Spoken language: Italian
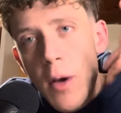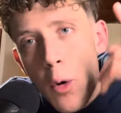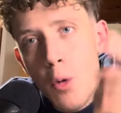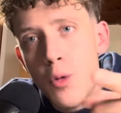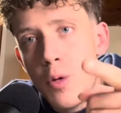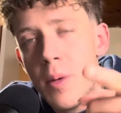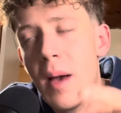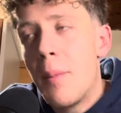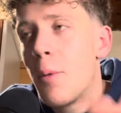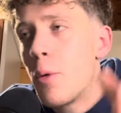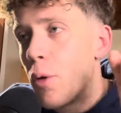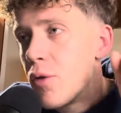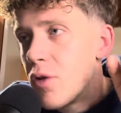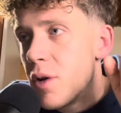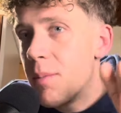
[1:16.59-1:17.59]
continuiamo
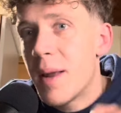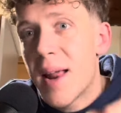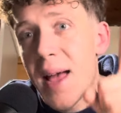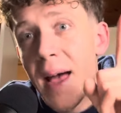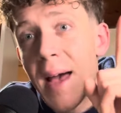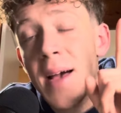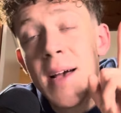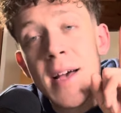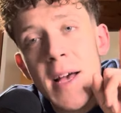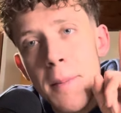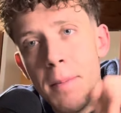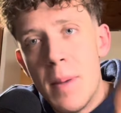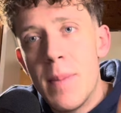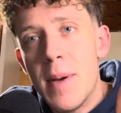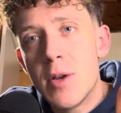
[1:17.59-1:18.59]
così perché
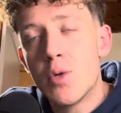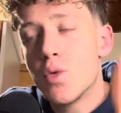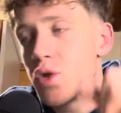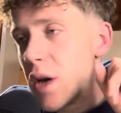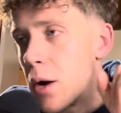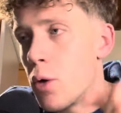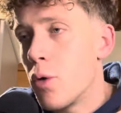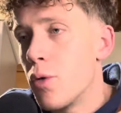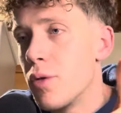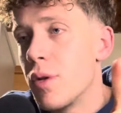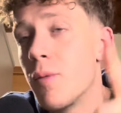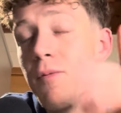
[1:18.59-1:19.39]
mi piace un sacco